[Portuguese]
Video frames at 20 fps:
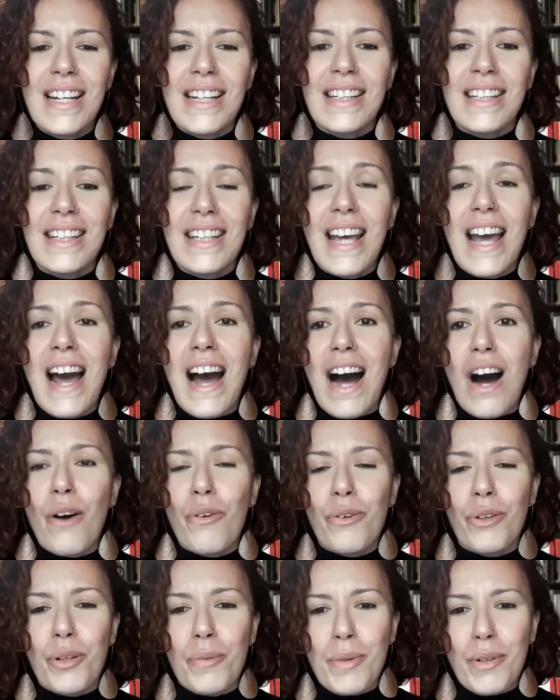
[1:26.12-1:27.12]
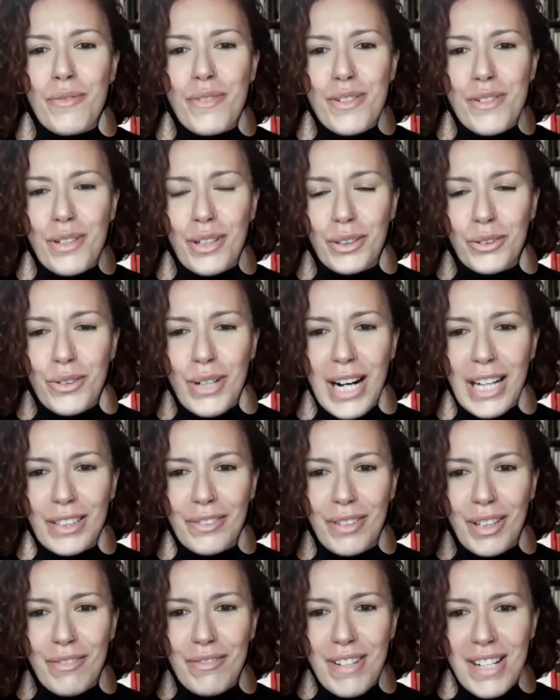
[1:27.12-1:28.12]
que é algo que o professor Eduardo
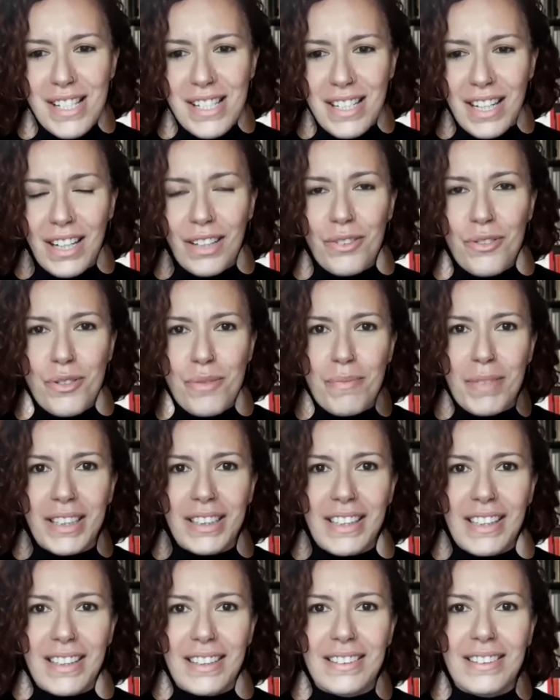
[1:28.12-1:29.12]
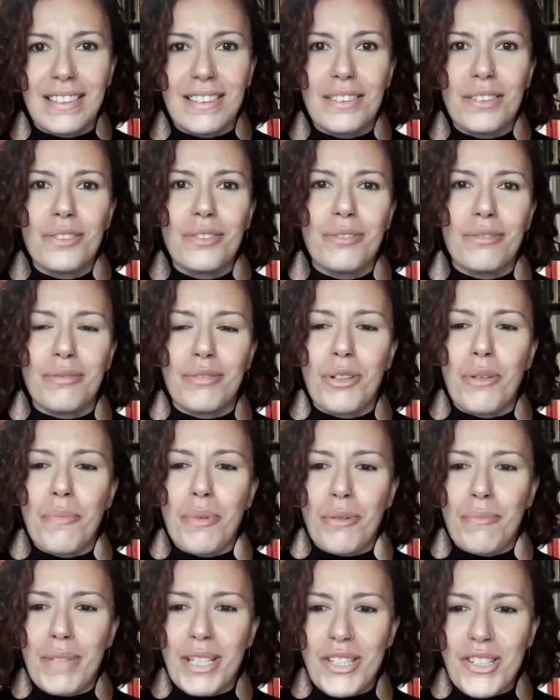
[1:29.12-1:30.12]
vem fazendo de maneira tão
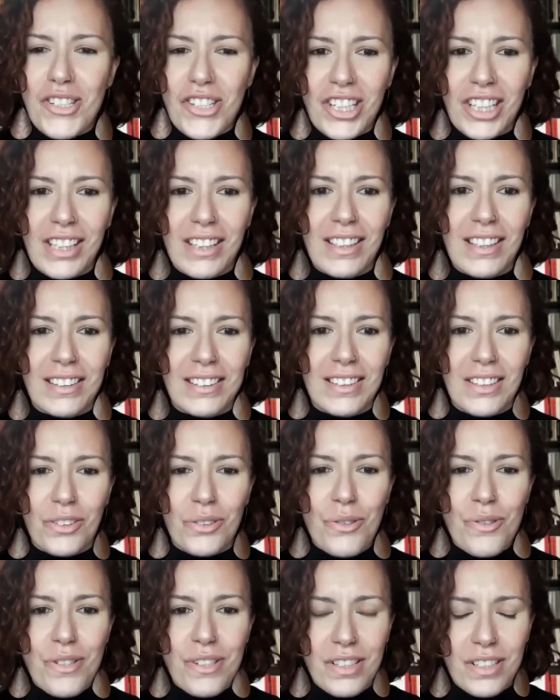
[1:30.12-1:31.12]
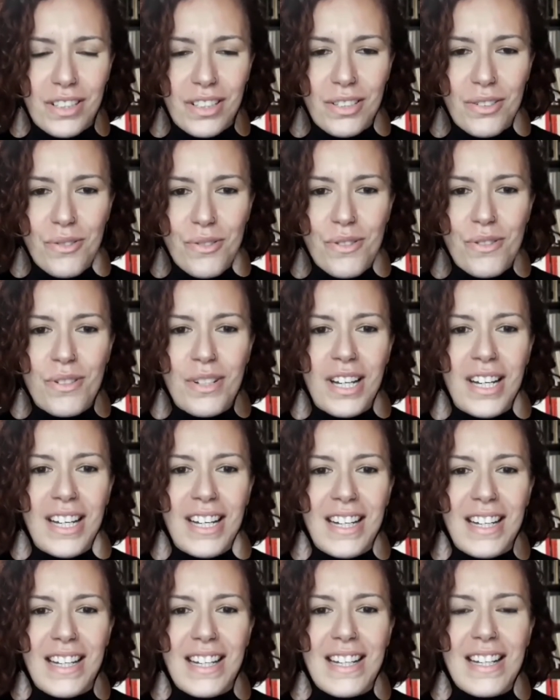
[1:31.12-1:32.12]
comprometida há tantos anos
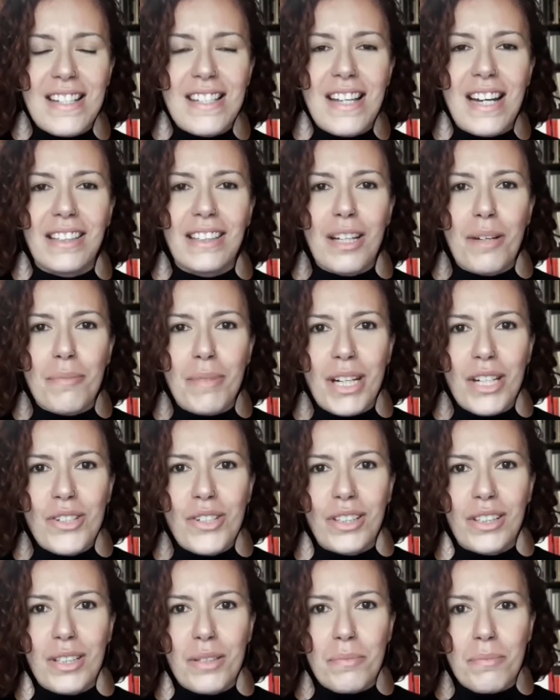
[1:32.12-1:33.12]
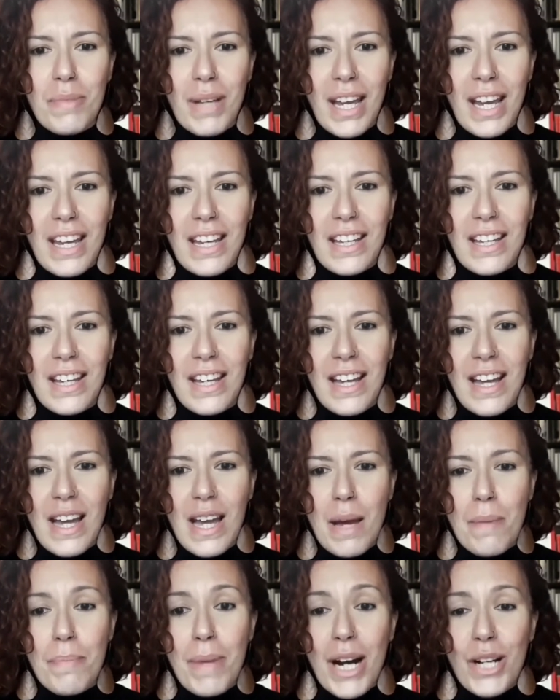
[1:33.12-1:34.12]
e que certamente também
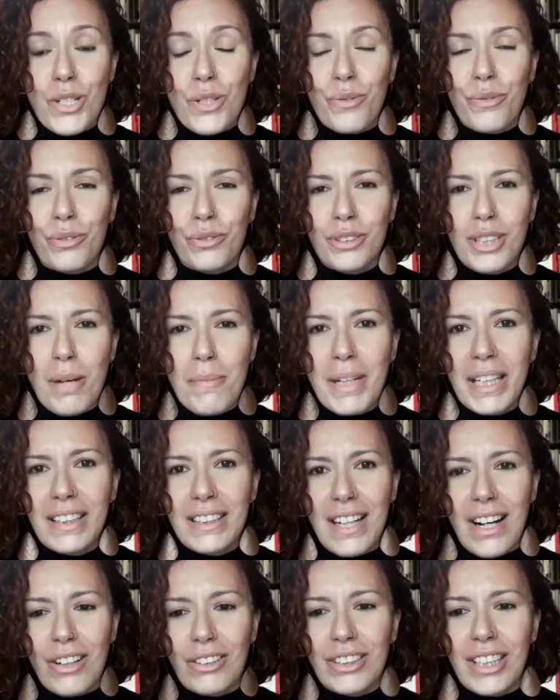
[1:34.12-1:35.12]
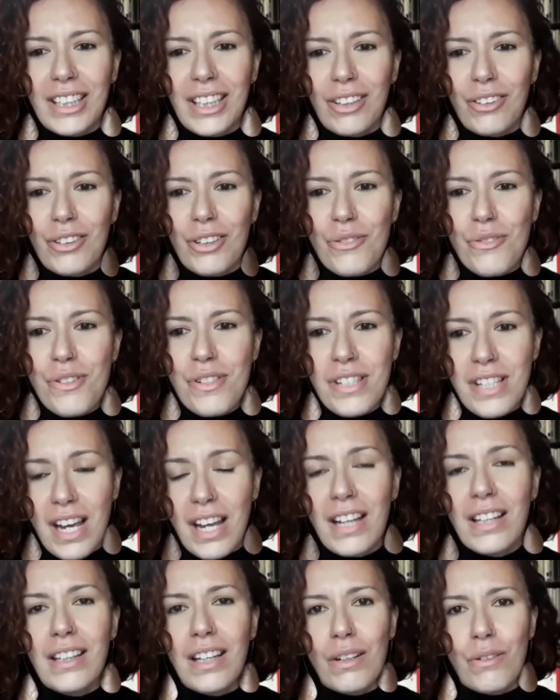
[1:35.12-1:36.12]
é parte fundamental daquilo que o
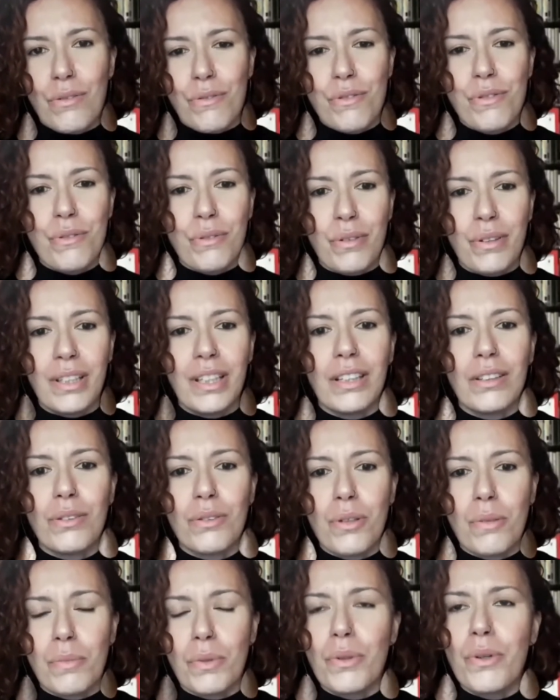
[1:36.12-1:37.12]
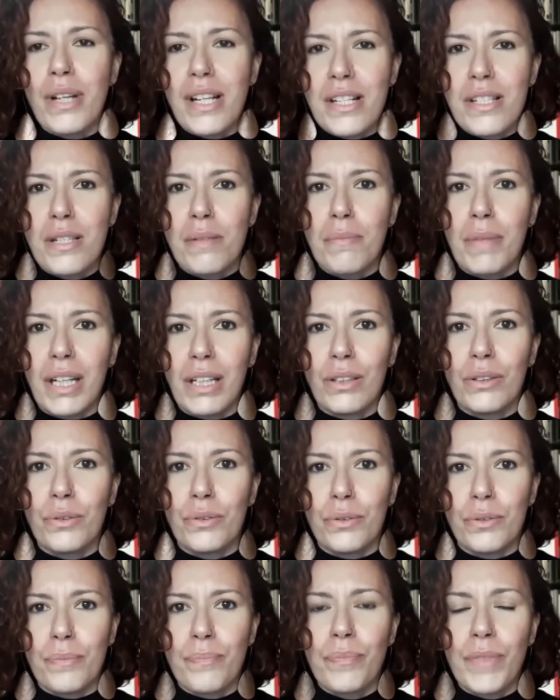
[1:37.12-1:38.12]
SEM tem construído como
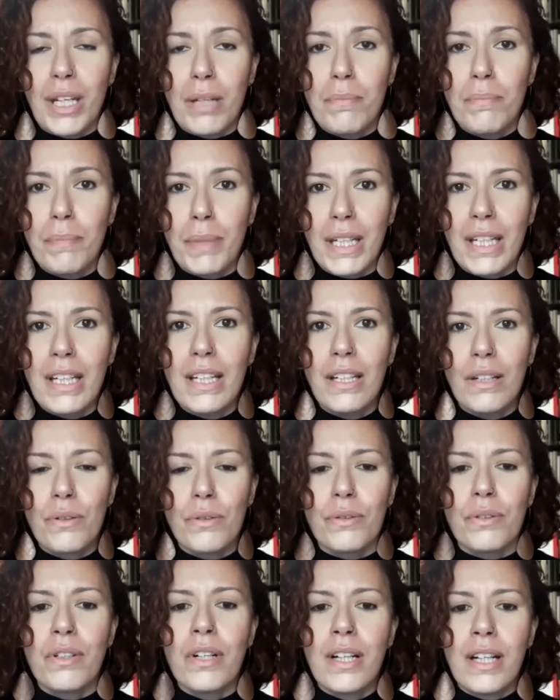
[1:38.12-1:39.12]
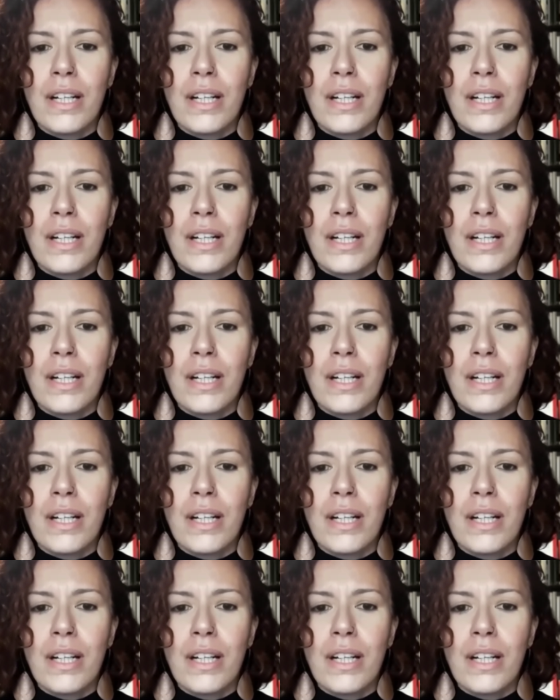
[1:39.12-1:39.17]
conhecimento empírico